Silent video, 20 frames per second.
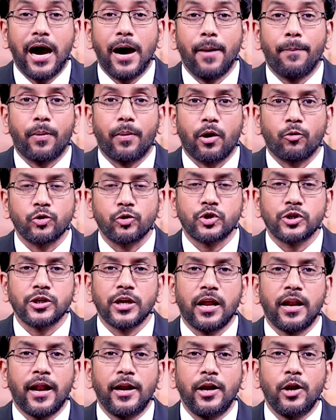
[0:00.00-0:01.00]
ఆ
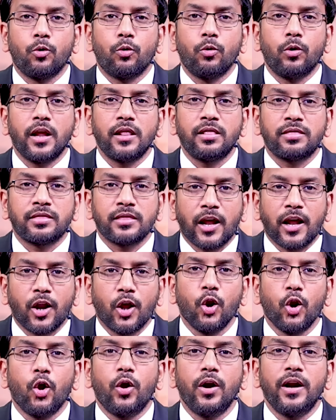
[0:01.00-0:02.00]
ప్రవచనాలన్నీ కూడా
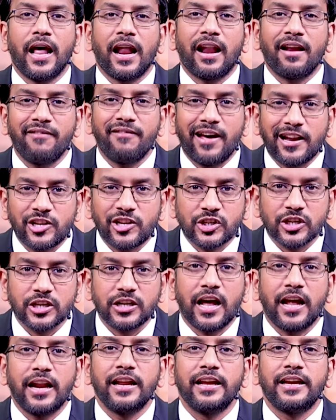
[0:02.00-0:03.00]
తనలో
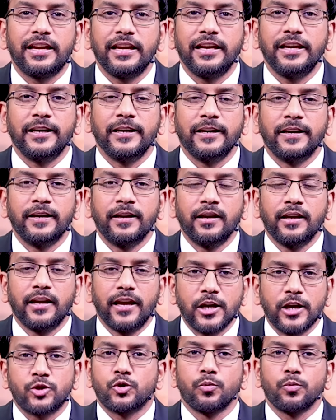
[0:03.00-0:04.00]
నెరవేర్చడానికి
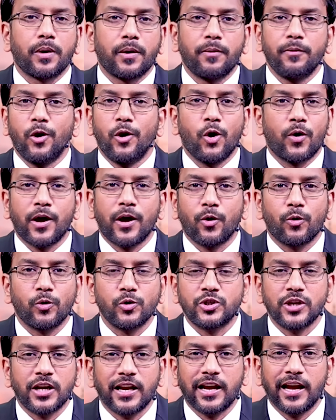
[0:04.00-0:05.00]
యేసుప్రభు లోకానికి
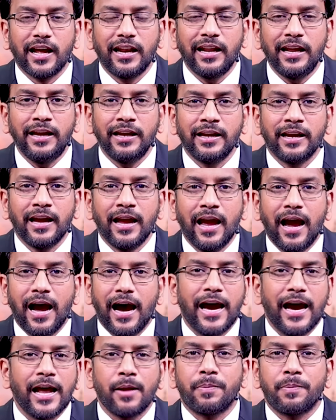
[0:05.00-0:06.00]
వచ్చారు కానీ
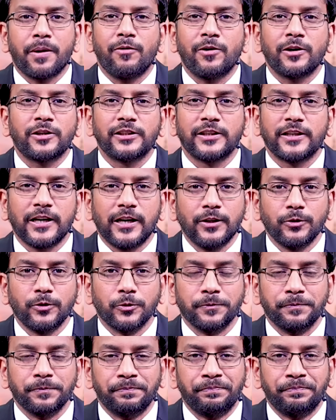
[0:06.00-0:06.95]
ఆయన ప్రవక్త కాదు